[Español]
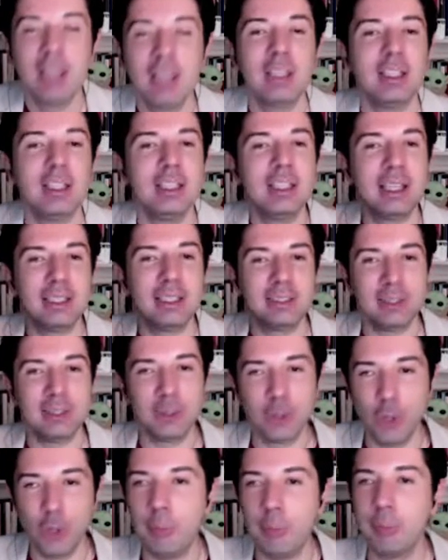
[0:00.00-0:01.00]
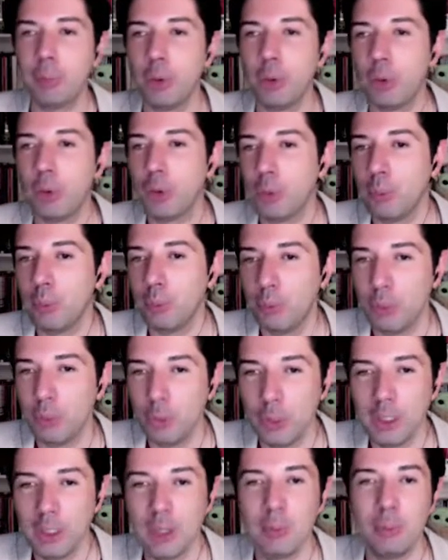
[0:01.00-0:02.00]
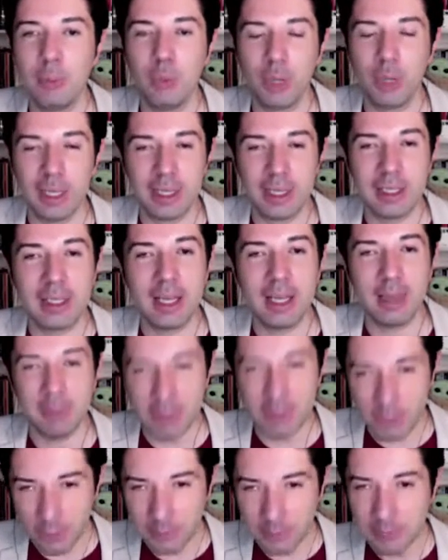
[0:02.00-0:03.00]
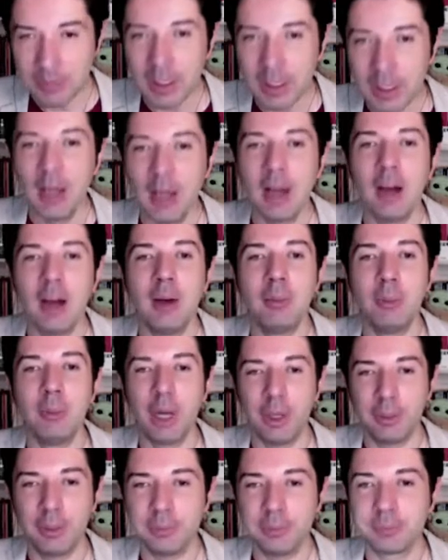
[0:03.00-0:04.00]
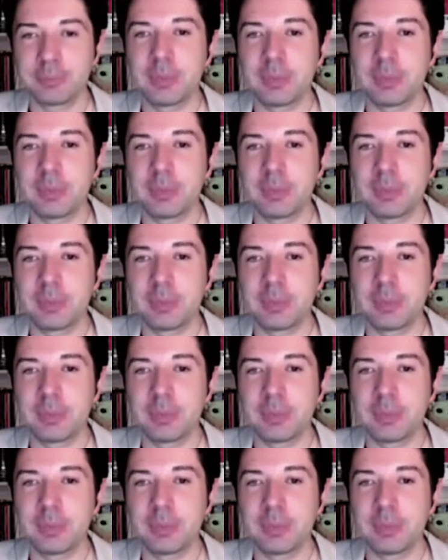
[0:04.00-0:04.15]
y que siguió por muy buen camino? Bueno,